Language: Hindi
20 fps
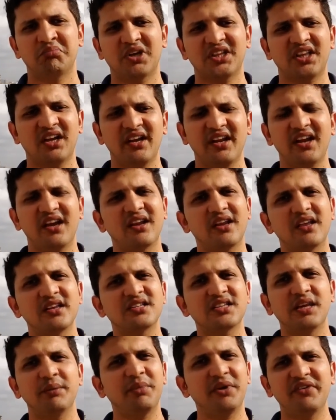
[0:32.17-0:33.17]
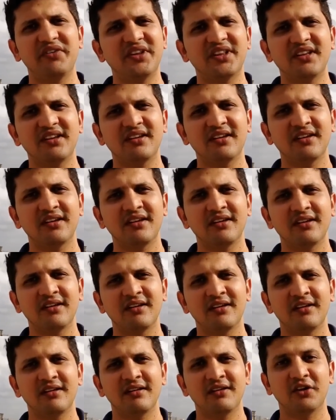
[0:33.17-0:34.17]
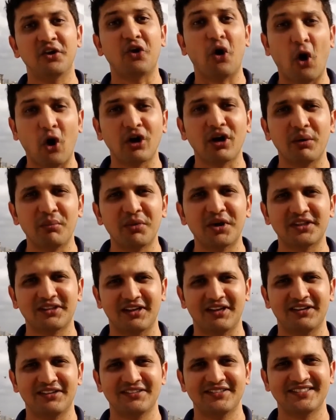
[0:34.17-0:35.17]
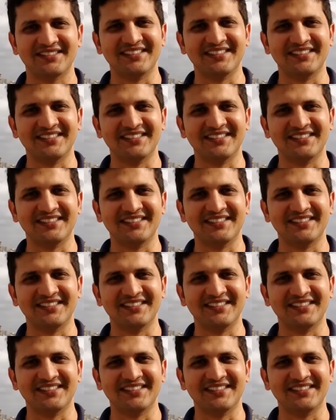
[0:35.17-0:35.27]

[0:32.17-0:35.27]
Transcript: पता नहीं यार किसकी बीवी थी रॉन्ग नंबर था